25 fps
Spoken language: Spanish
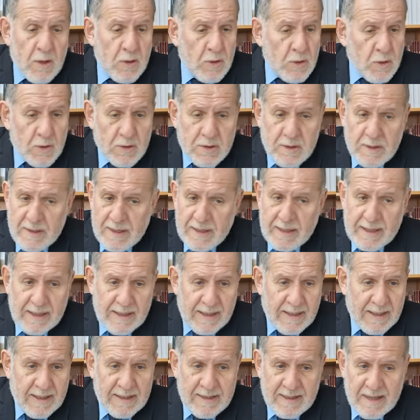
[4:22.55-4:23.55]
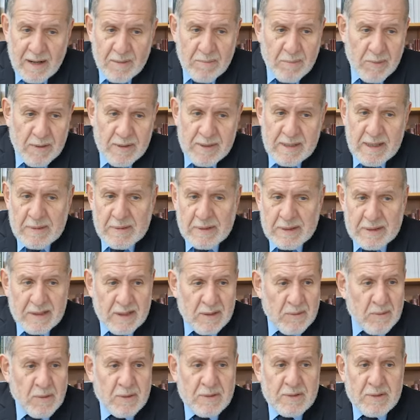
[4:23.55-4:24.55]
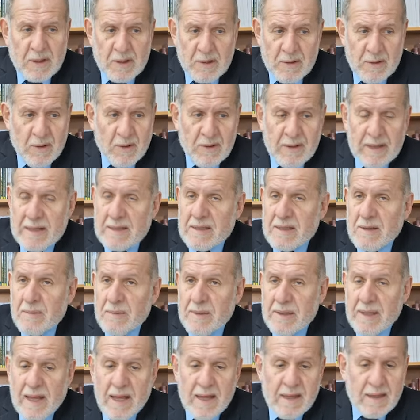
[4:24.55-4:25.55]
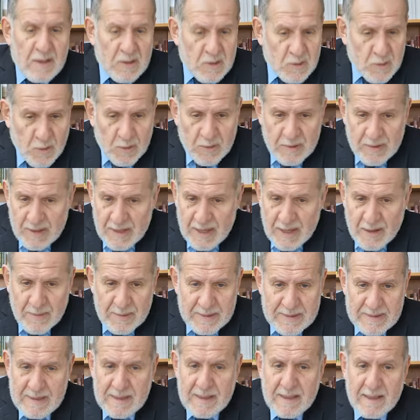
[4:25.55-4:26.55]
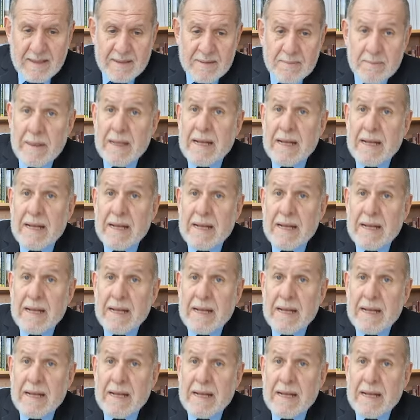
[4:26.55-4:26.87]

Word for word: no se dejan engañar por el atractivo exterior de actividades o ideas vacías.